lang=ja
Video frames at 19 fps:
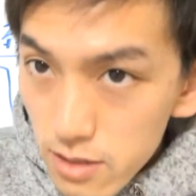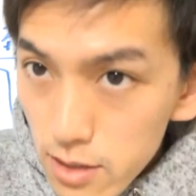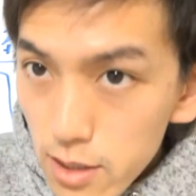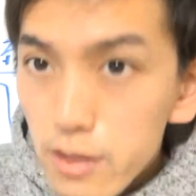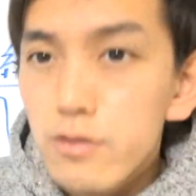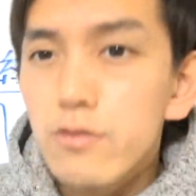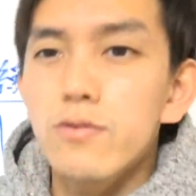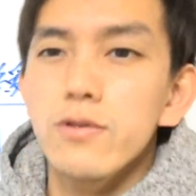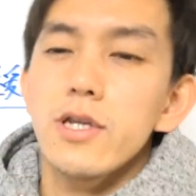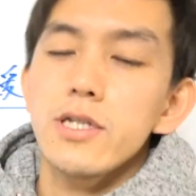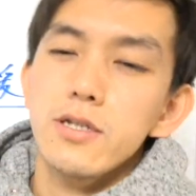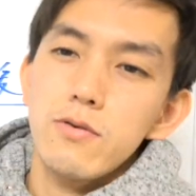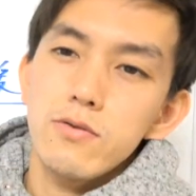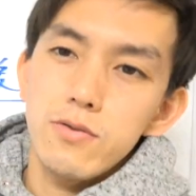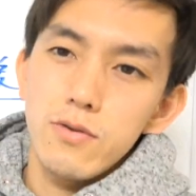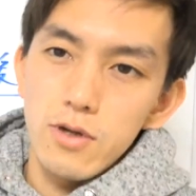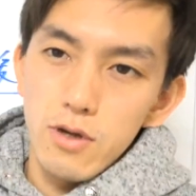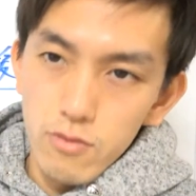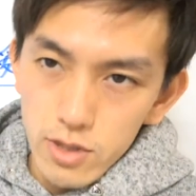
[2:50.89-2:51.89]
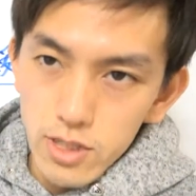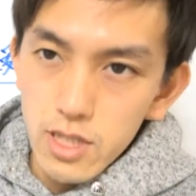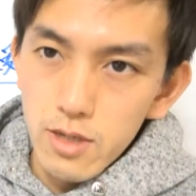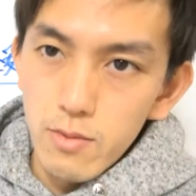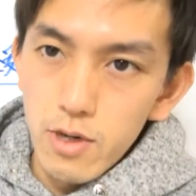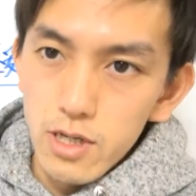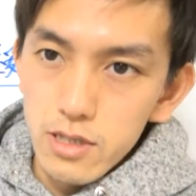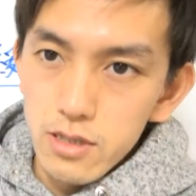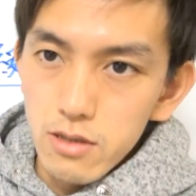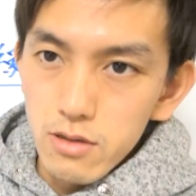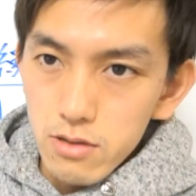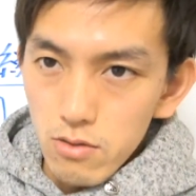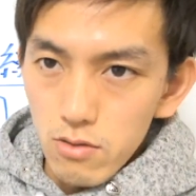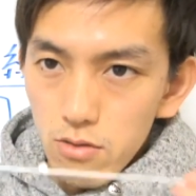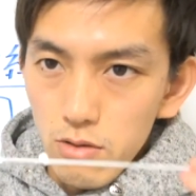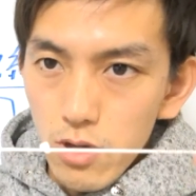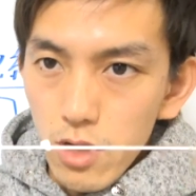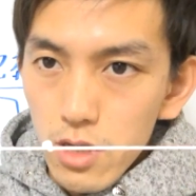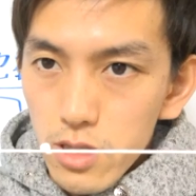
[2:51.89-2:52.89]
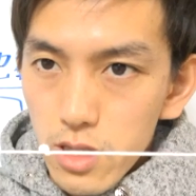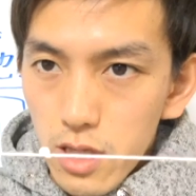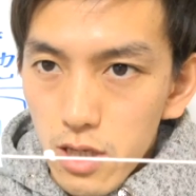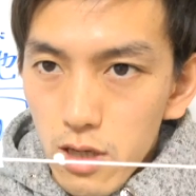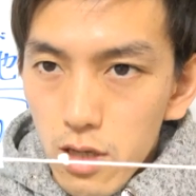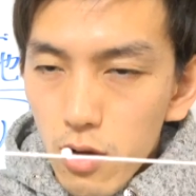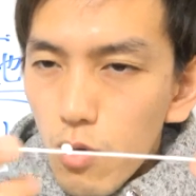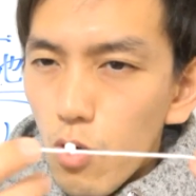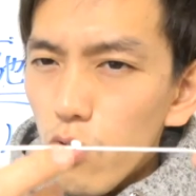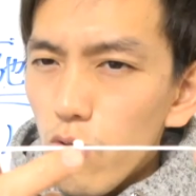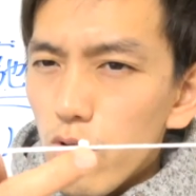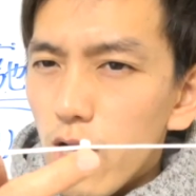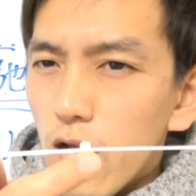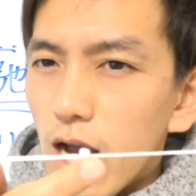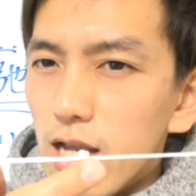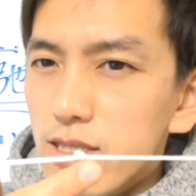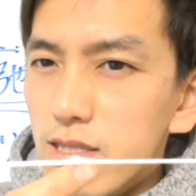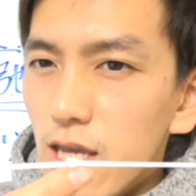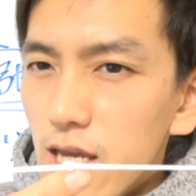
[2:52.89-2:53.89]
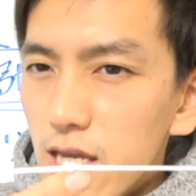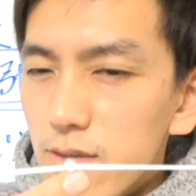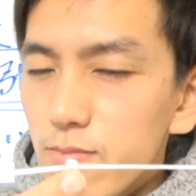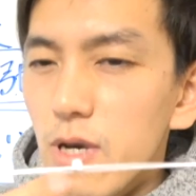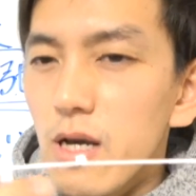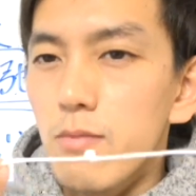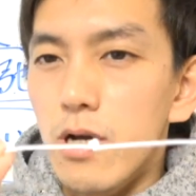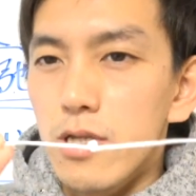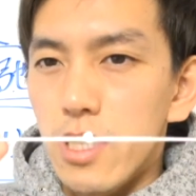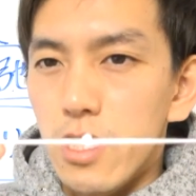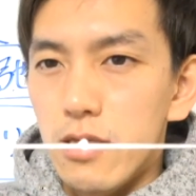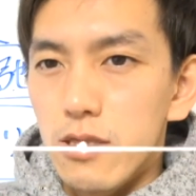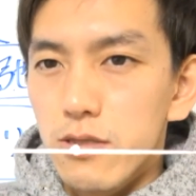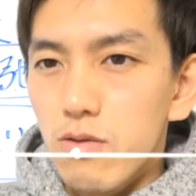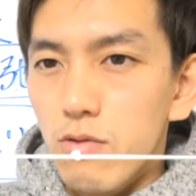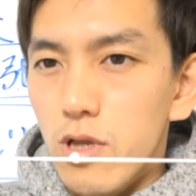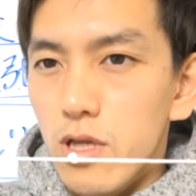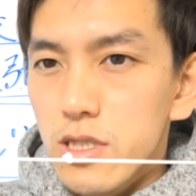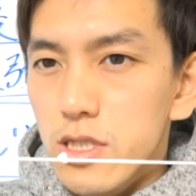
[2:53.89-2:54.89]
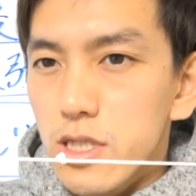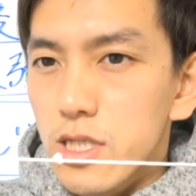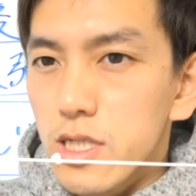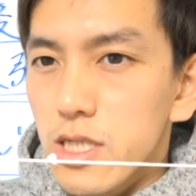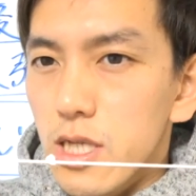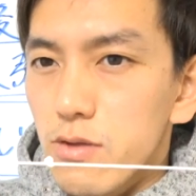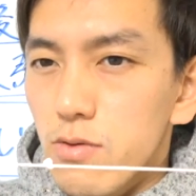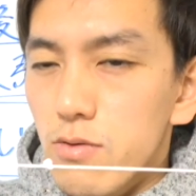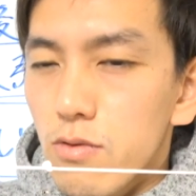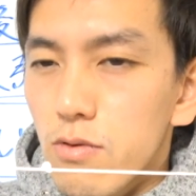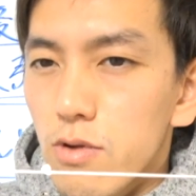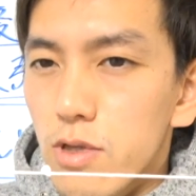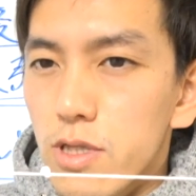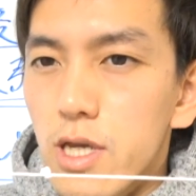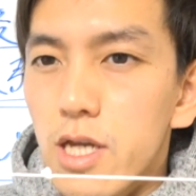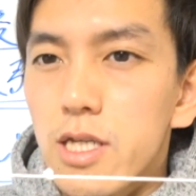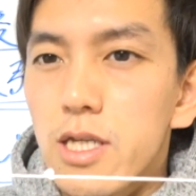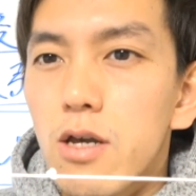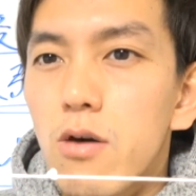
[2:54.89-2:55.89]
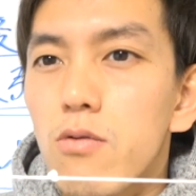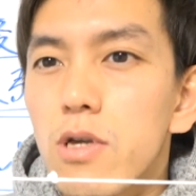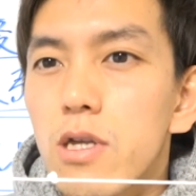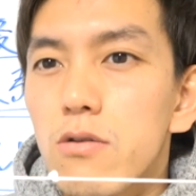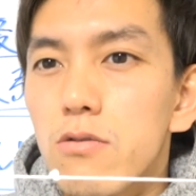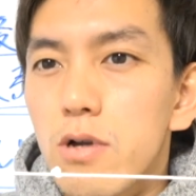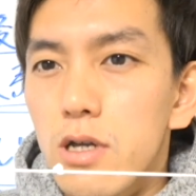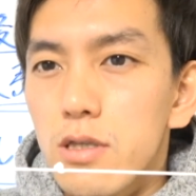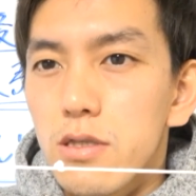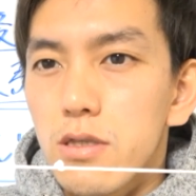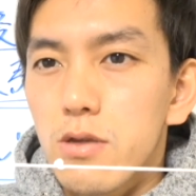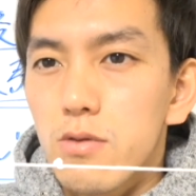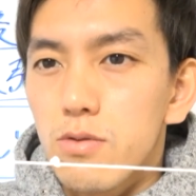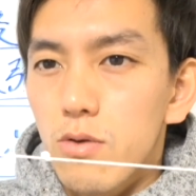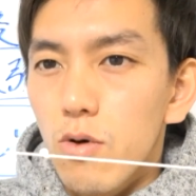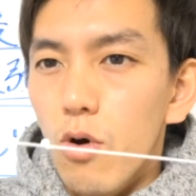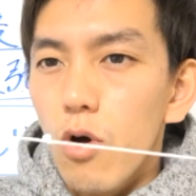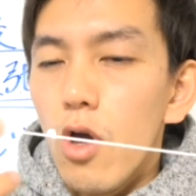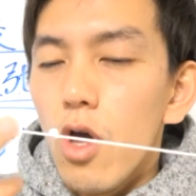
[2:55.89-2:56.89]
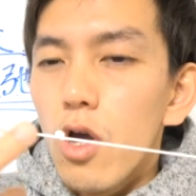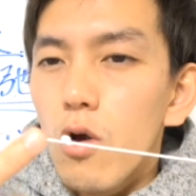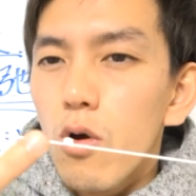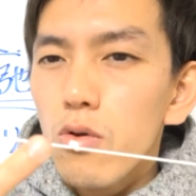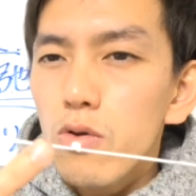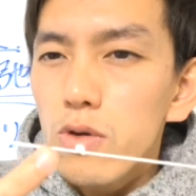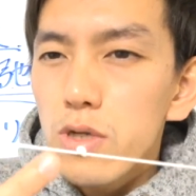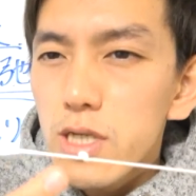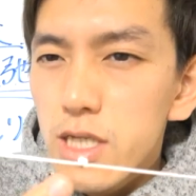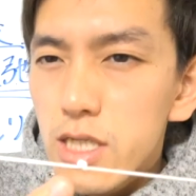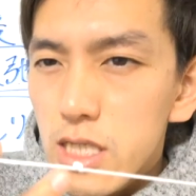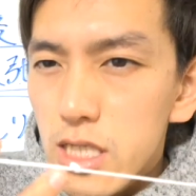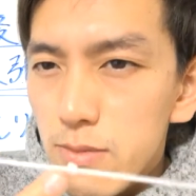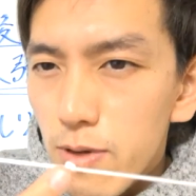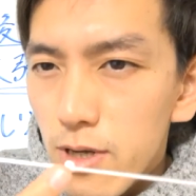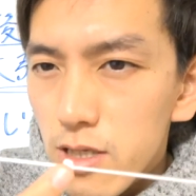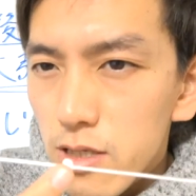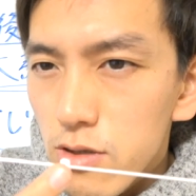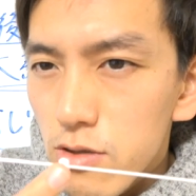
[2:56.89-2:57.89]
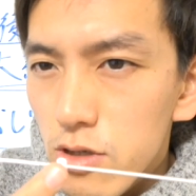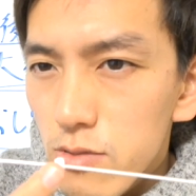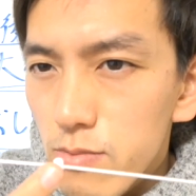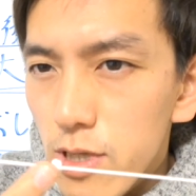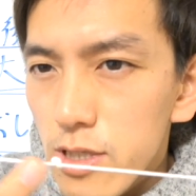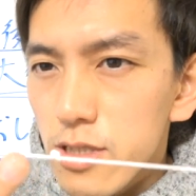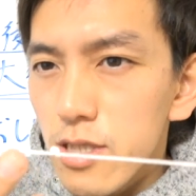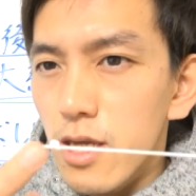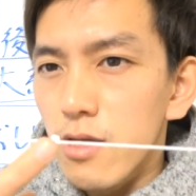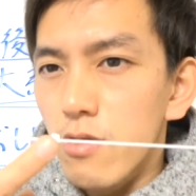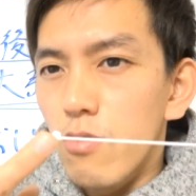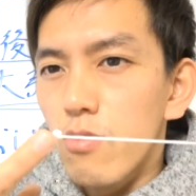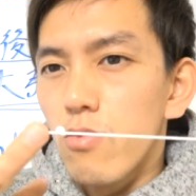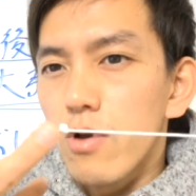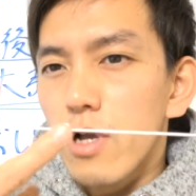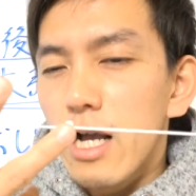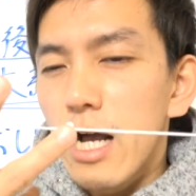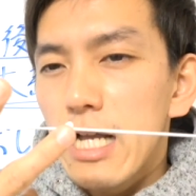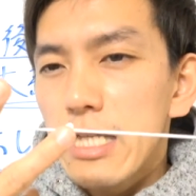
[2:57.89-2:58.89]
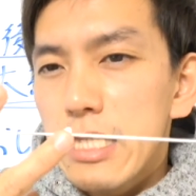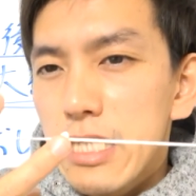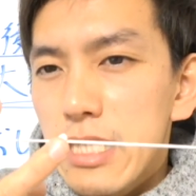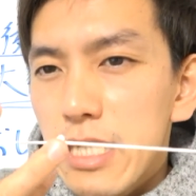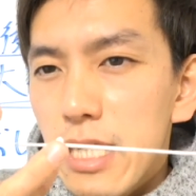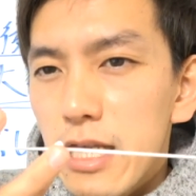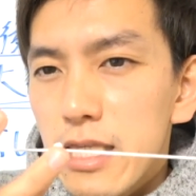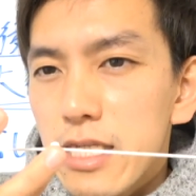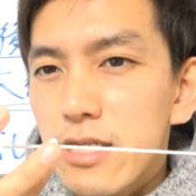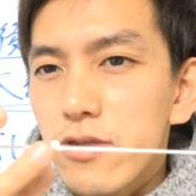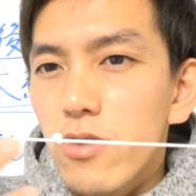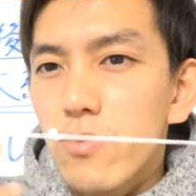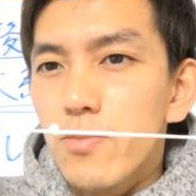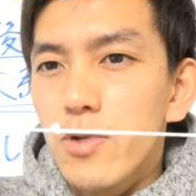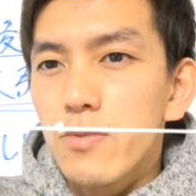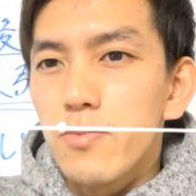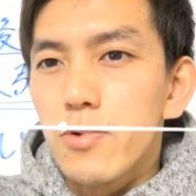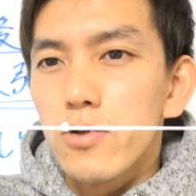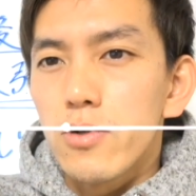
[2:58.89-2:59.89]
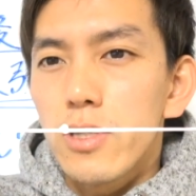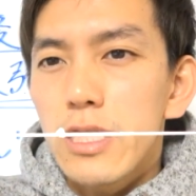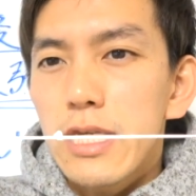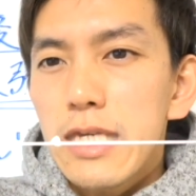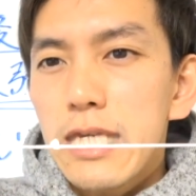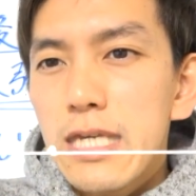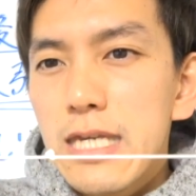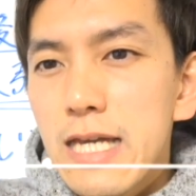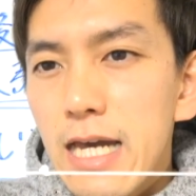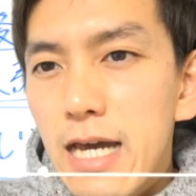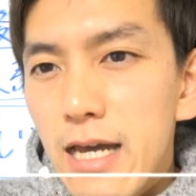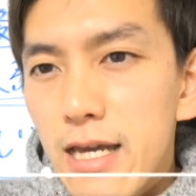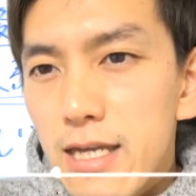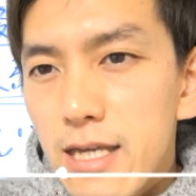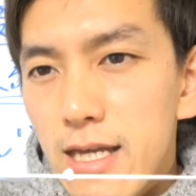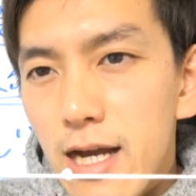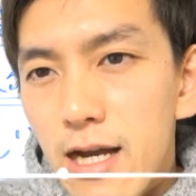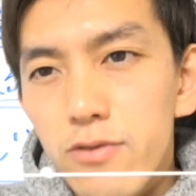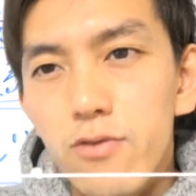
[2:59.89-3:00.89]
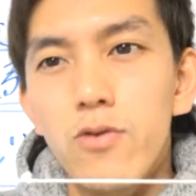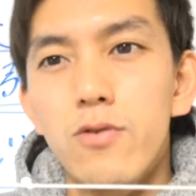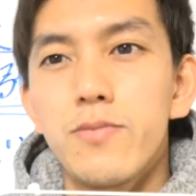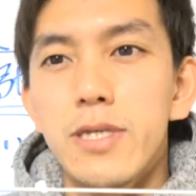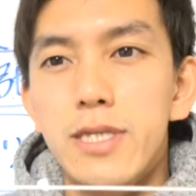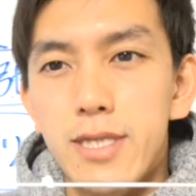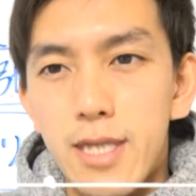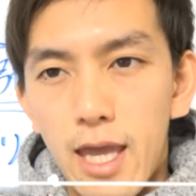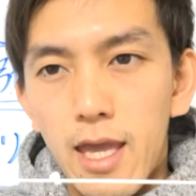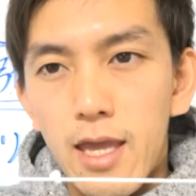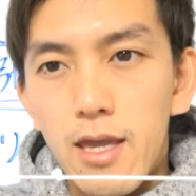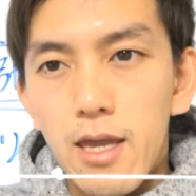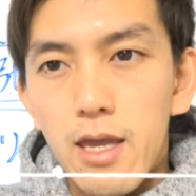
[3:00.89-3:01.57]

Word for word: 全く同じことが起きてますそうでこの硬いままでストレッチしたところで何が起きるかっていうとこの一番緩めたいこのガチガチの部分以外が伸びて